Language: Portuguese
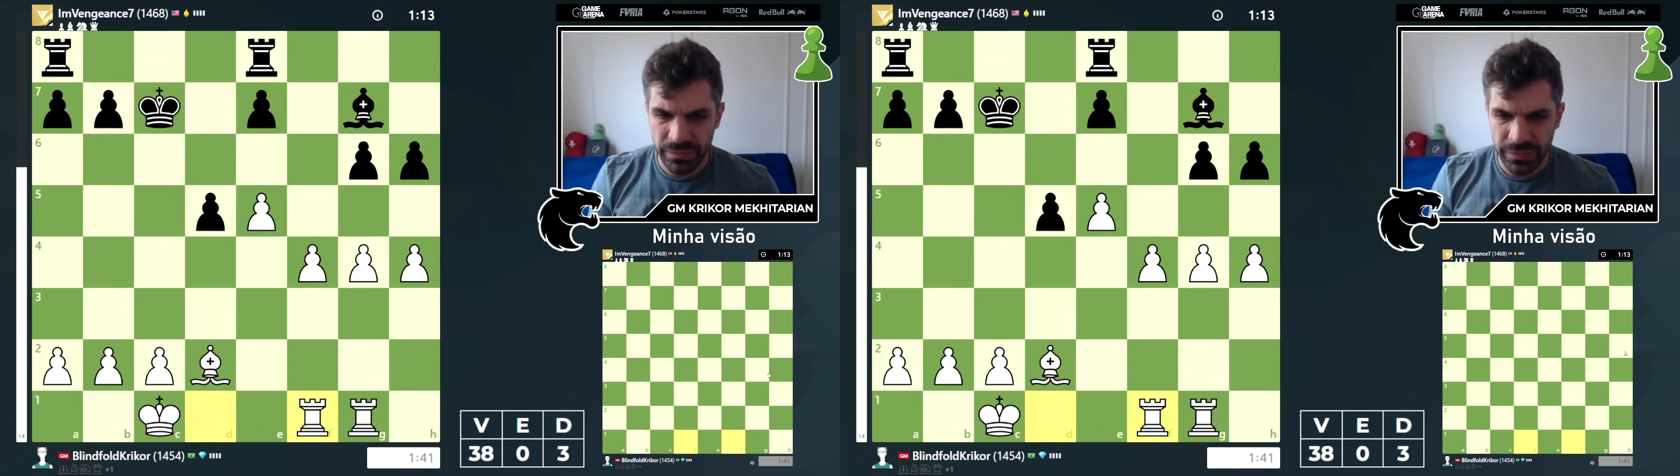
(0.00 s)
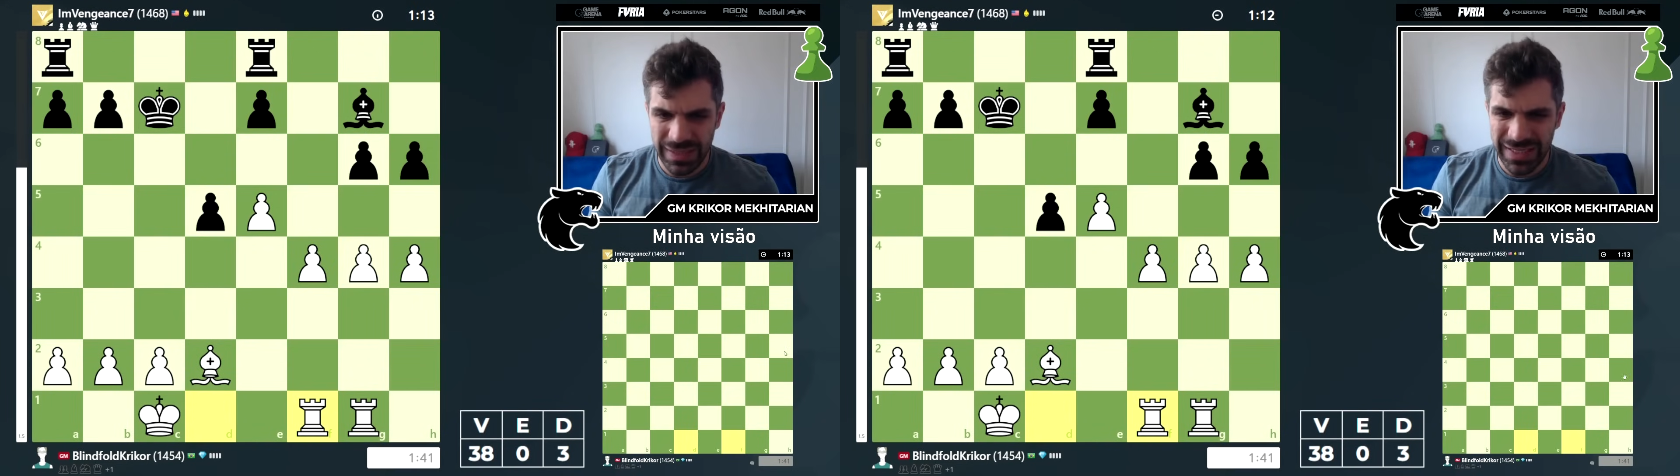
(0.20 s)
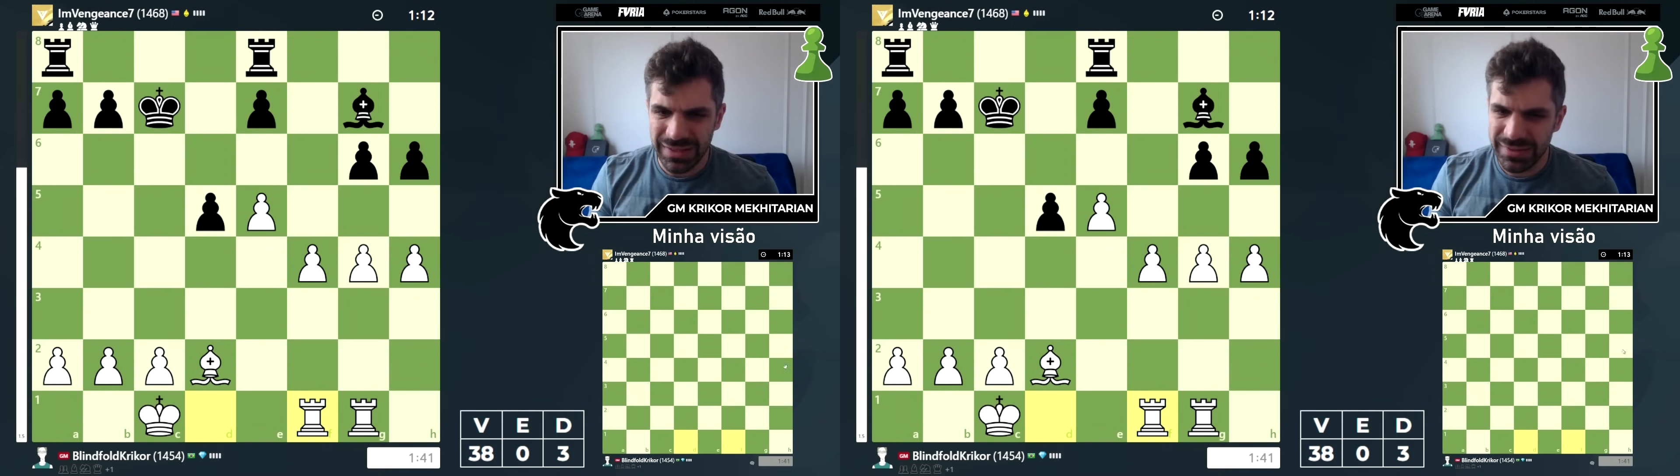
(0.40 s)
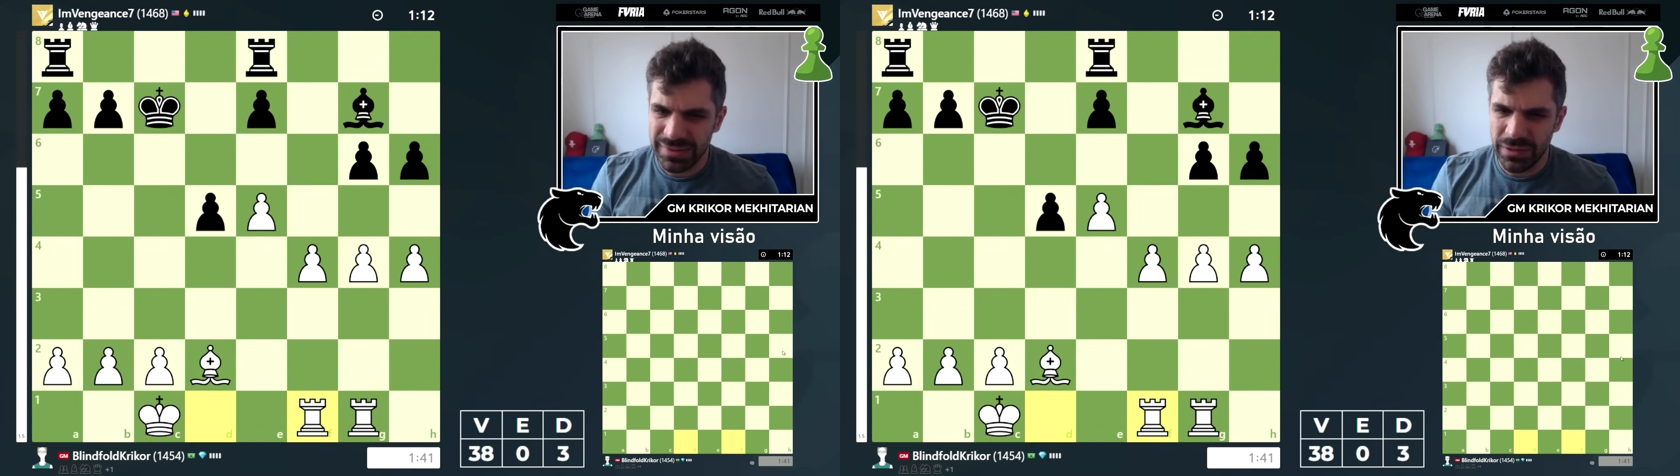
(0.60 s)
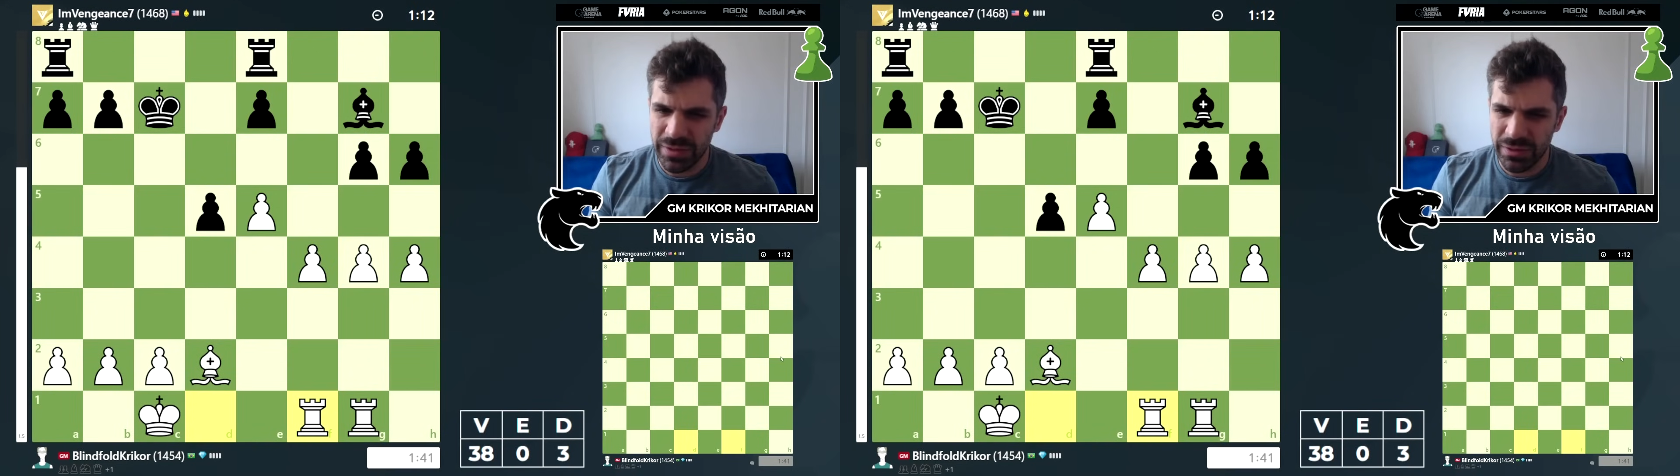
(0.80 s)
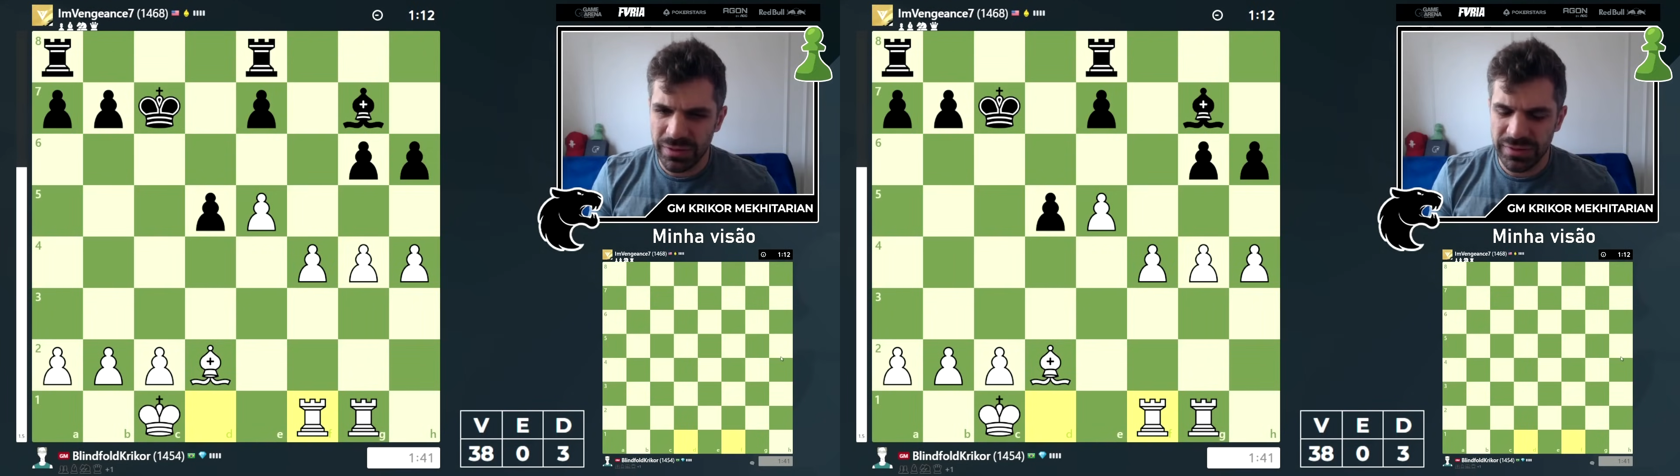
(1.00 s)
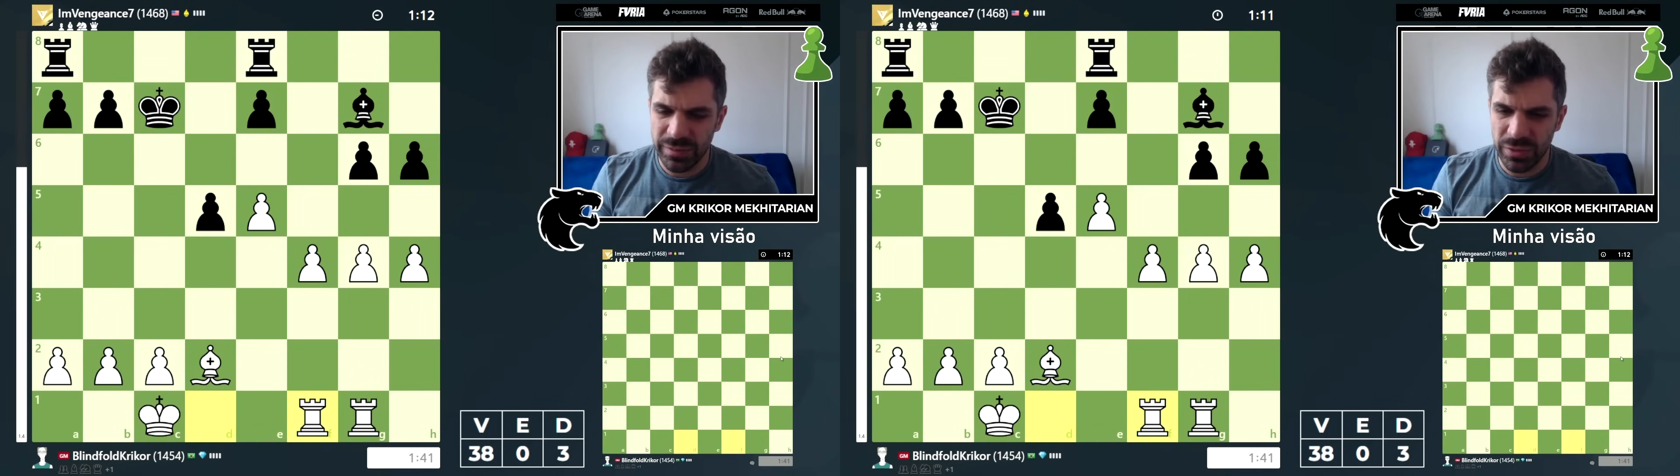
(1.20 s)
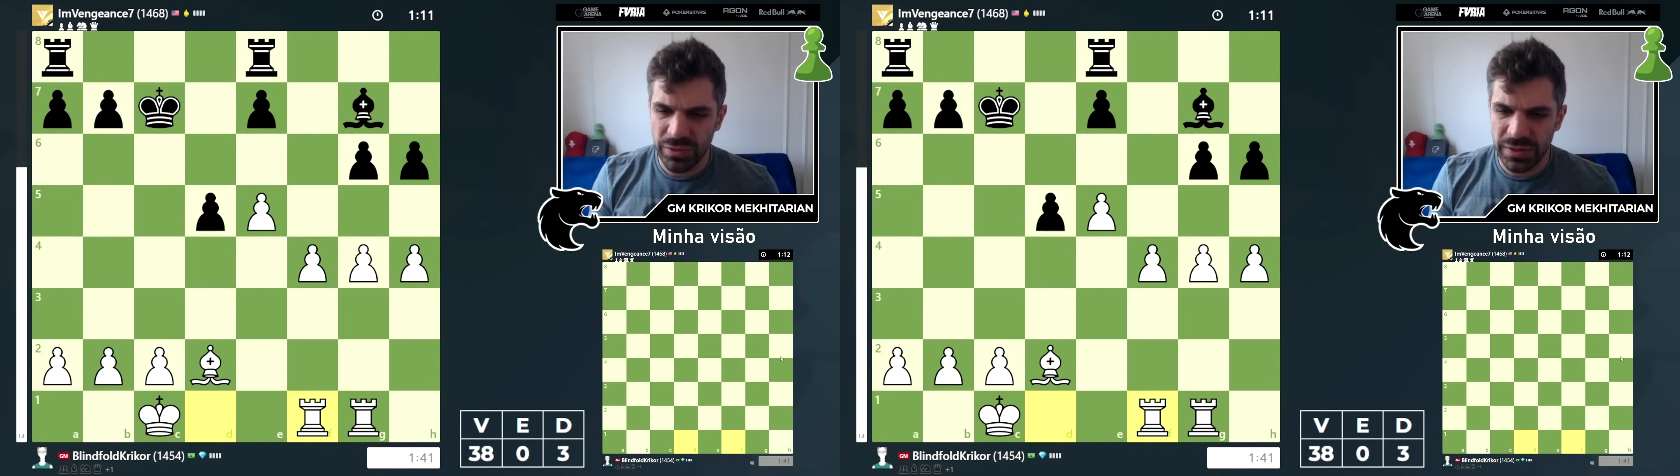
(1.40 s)
H5 era um lance
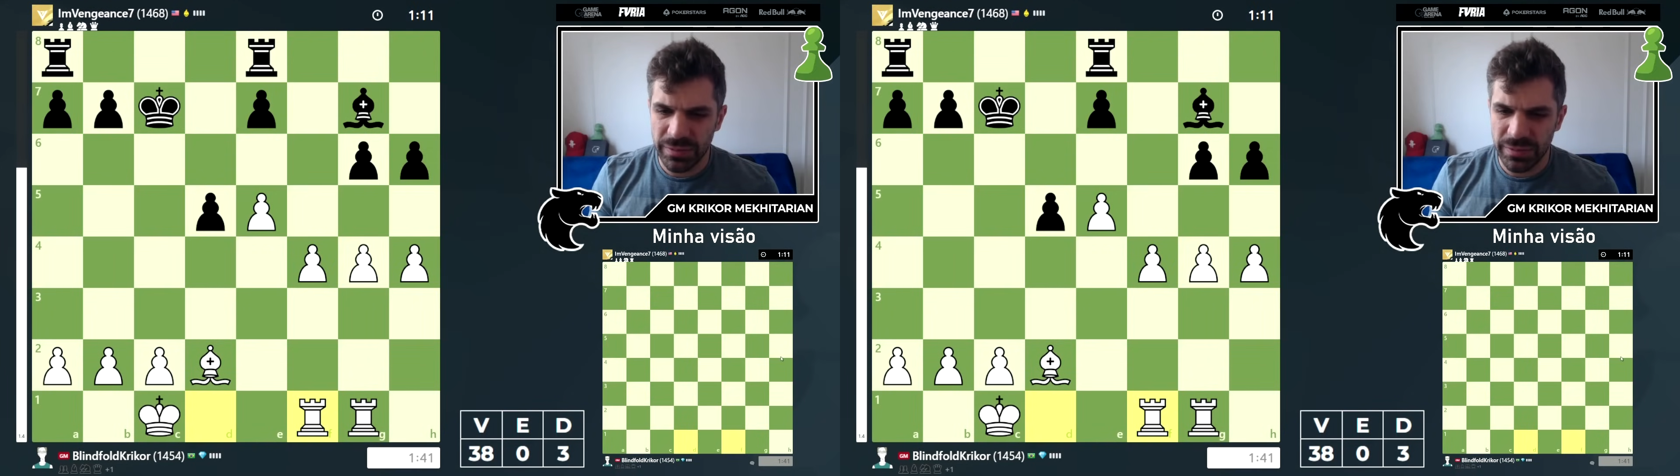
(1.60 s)
bom, né?